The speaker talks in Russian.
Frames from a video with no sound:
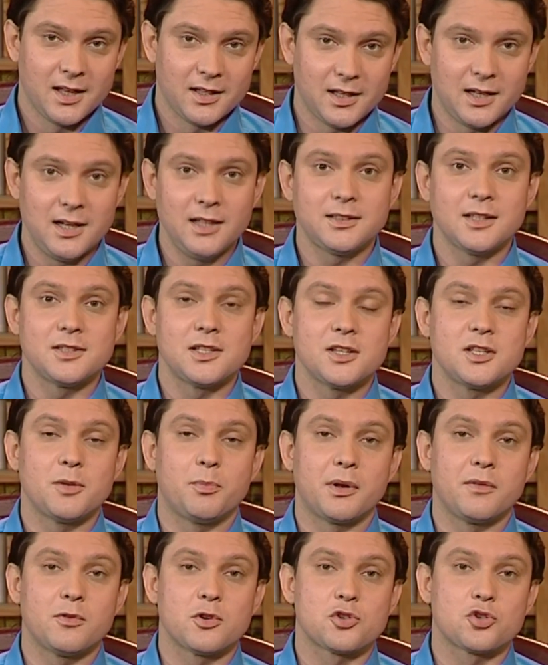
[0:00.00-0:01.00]
На лето
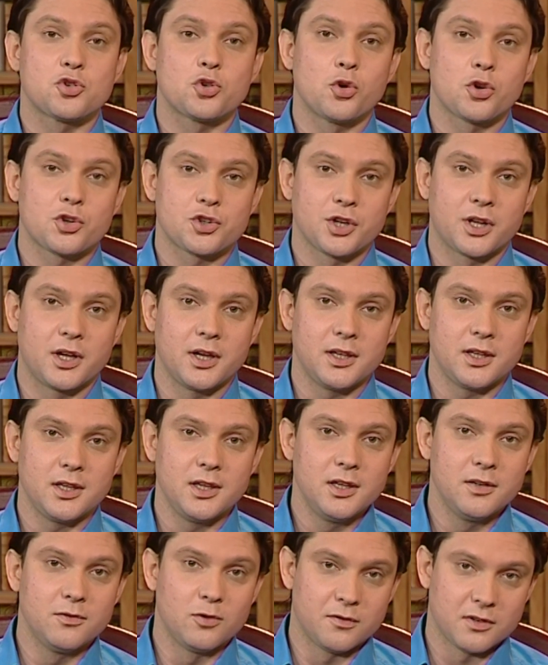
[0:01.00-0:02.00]
дядя привез Жоржика
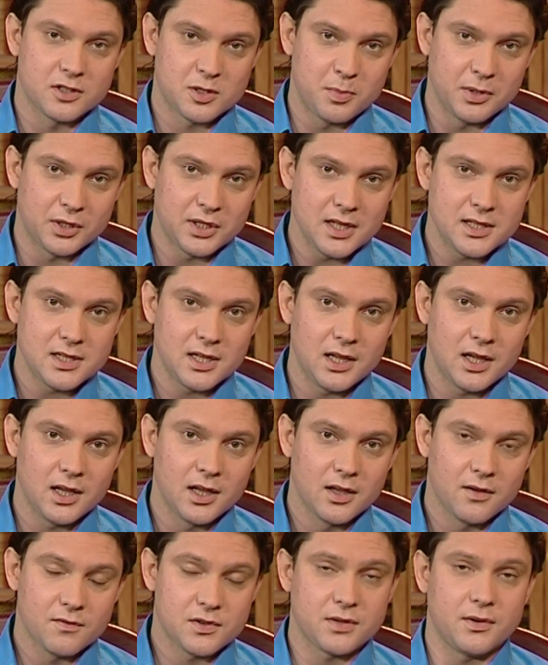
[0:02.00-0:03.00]
и его
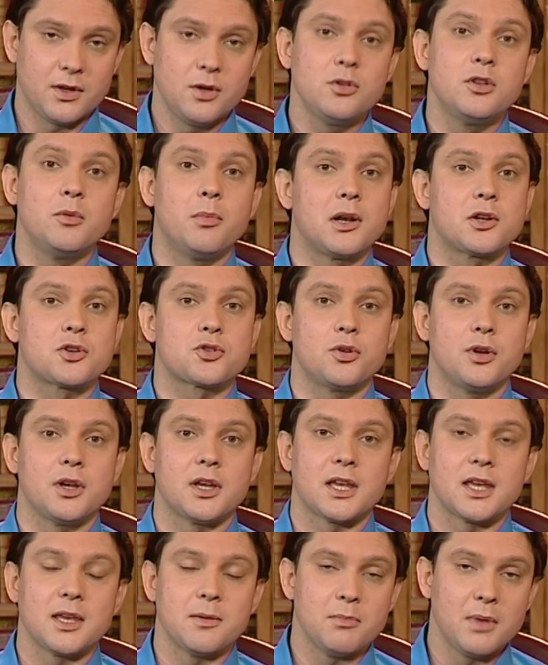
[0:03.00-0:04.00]
воспитателя в свое
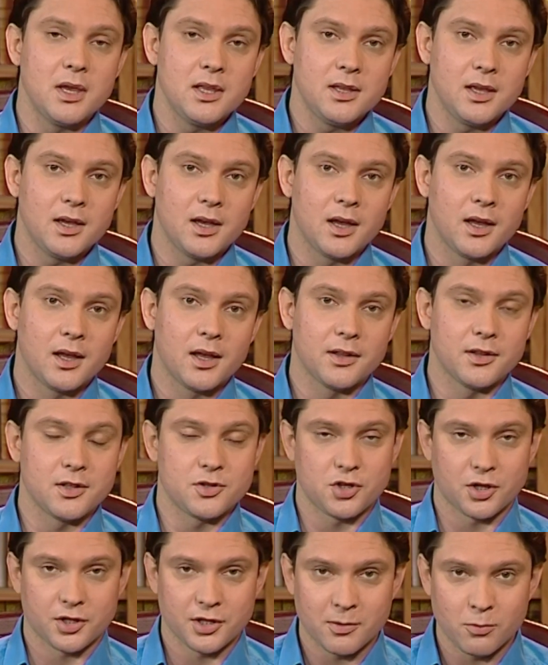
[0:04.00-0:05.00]
небольшое имение
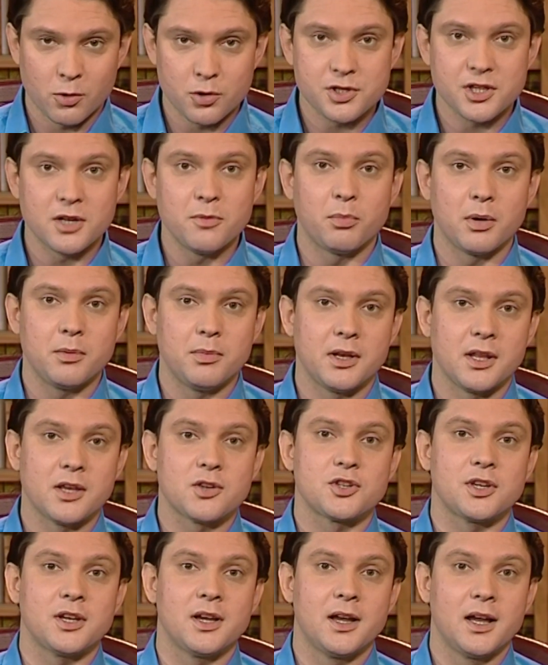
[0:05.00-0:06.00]
на Черноморском
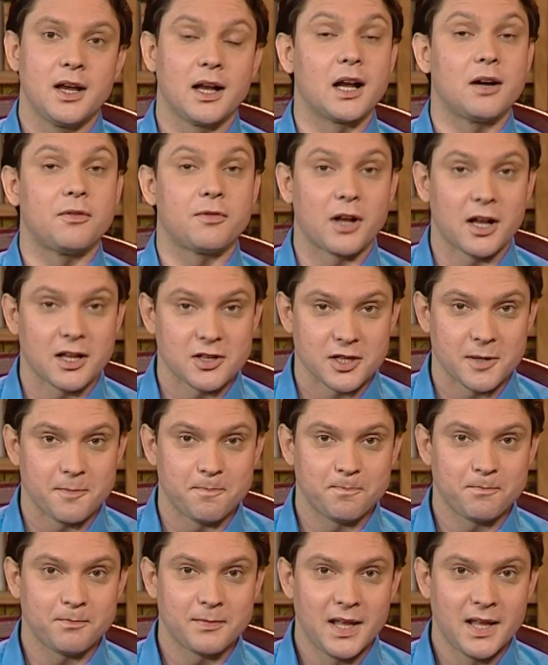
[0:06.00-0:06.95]
побережье Кавказа.